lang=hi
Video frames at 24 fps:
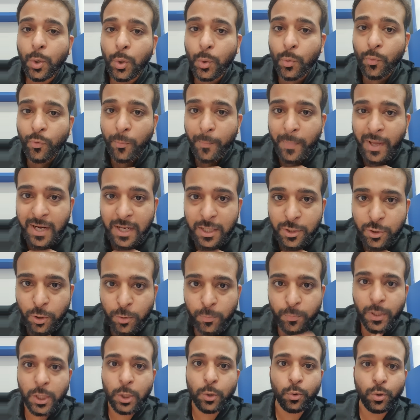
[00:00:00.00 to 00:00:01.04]
वो
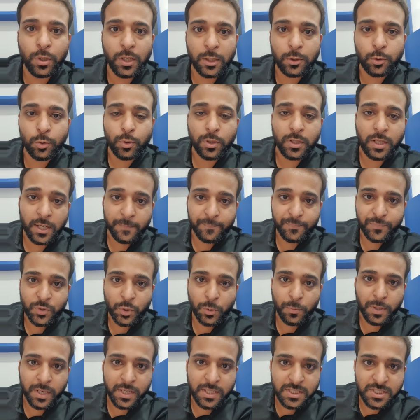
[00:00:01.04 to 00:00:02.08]
मैराथन बिल्कुल अधूरा है
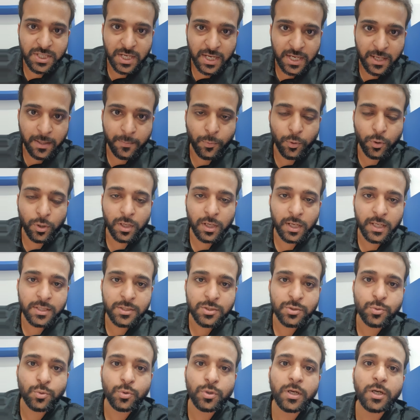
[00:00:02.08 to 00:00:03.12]
तो भाई चाहे आप ऑनलाइन
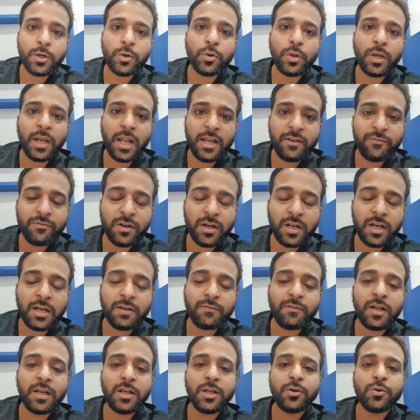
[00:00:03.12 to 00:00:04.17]
स्टूडेंट हो लाइव करने
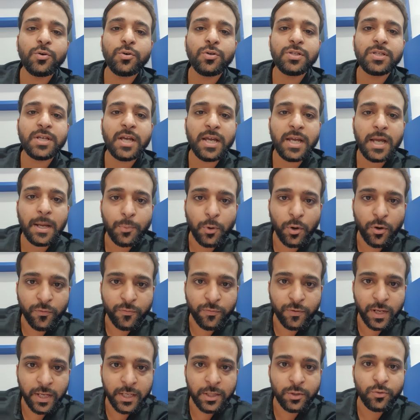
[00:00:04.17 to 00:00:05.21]
वाले हो चाहे आप
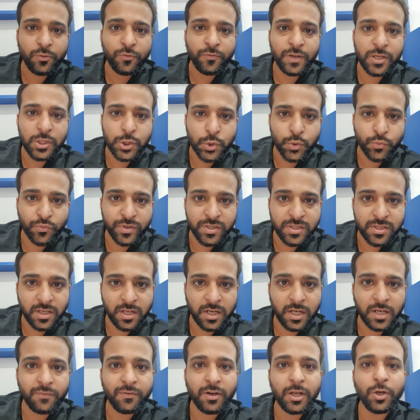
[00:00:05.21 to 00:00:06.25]
ऑफलाइन हो फेस टू फेस
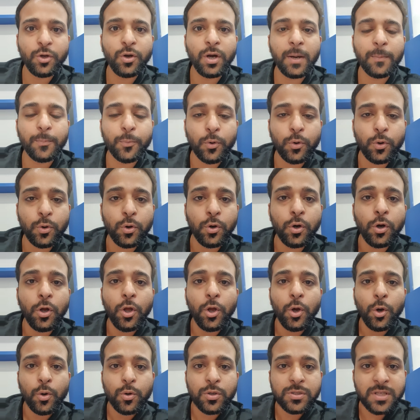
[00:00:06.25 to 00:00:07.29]
करने वाले हो आपको
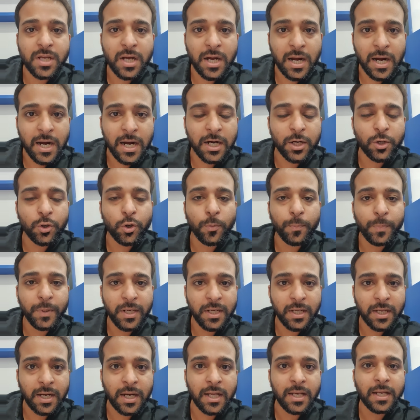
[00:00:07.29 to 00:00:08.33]
उसका हार्ड कॉपी
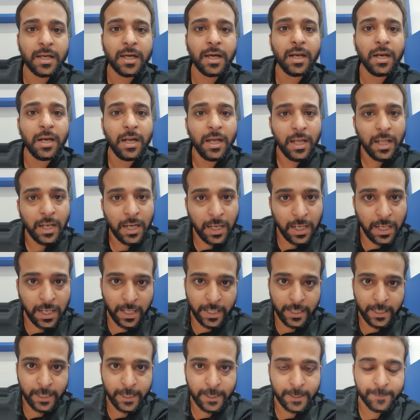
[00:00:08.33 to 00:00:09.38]
निकाल कर
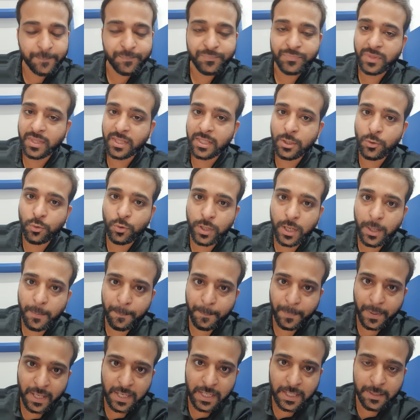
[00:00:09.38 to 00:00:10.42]
लाना है ये हो गया
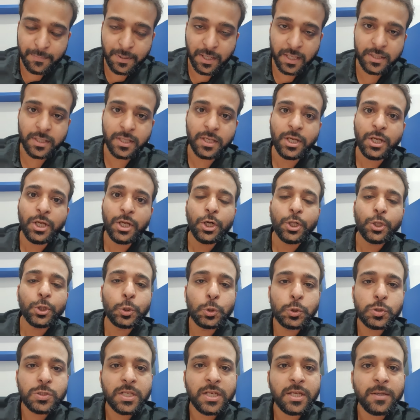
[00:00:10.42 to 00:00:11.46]
पहली बात
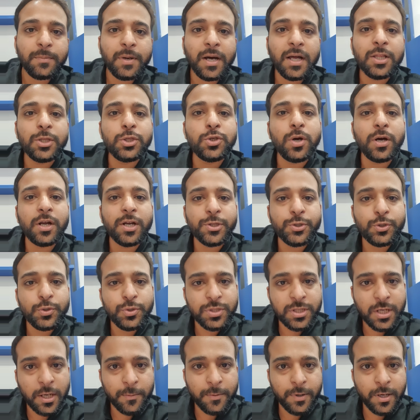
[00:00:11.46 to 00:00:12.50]
दूसरी बात जो अर्जुन
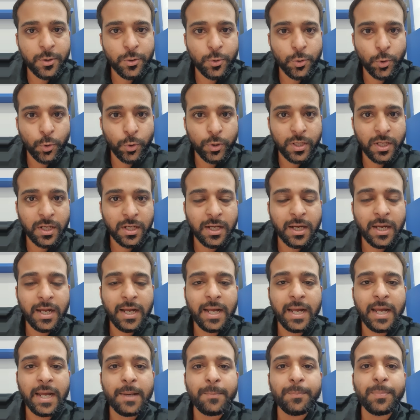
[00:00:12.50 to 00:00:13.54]
छावड़ा ट्यूटोरियल का
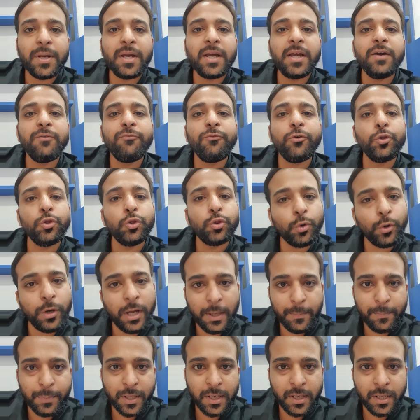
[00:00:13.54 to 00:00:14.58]
ऐप है वो दो
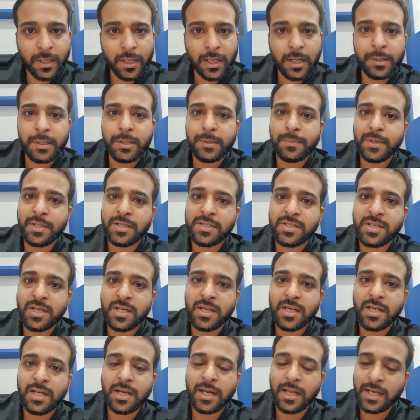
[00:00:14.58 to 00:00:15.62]
ऐप है कई तो बच्चे
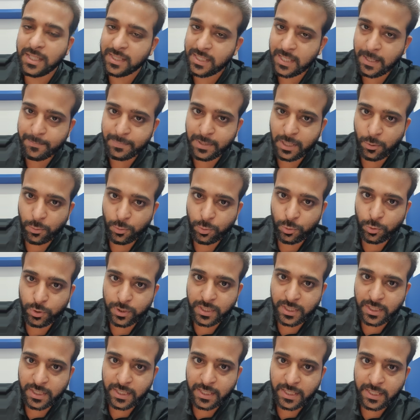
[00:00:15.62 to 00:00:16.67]
गलत ऐप डाउनलोड
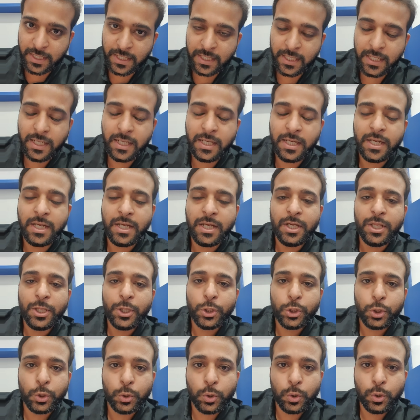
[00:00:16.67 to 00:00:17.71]
करके ले रहे
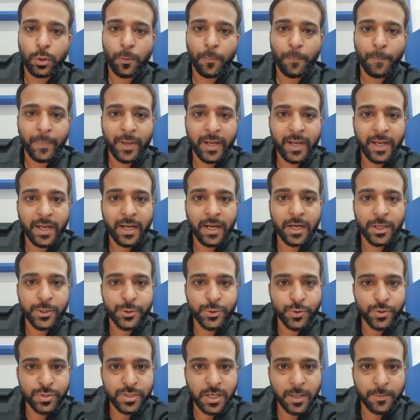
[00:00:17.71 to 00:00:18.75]
हैं तो मैं
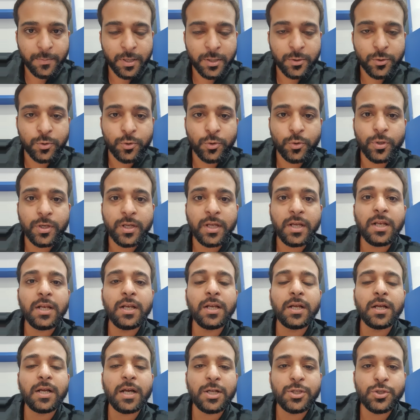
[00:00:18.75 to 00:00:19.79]
अर्जुन छावड़ा ट्यूटोरियल
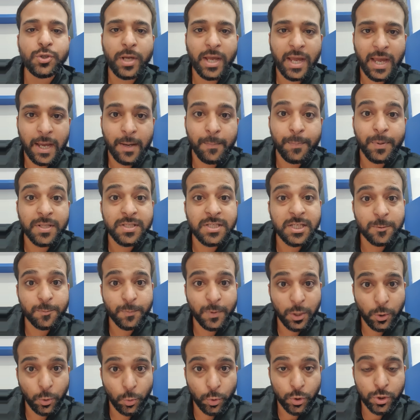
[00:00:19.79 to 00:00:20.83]
का जो ऐप है
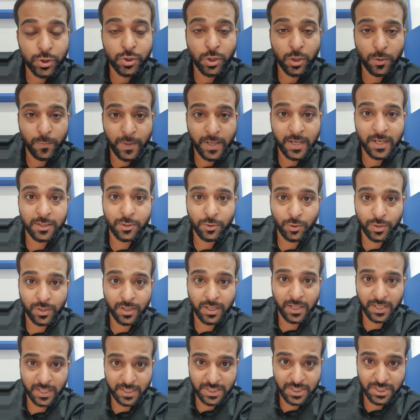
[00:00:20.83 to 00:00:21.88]
जिसमें नोट्स और मैराथन
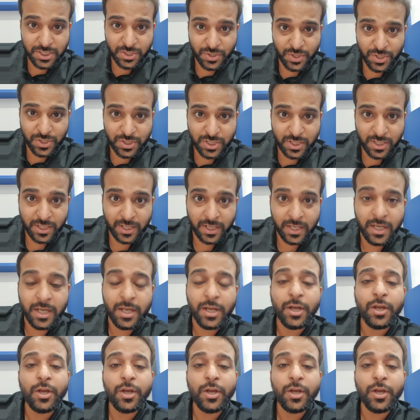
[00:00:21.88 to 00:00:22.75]
का रजिस्ट्रेशन है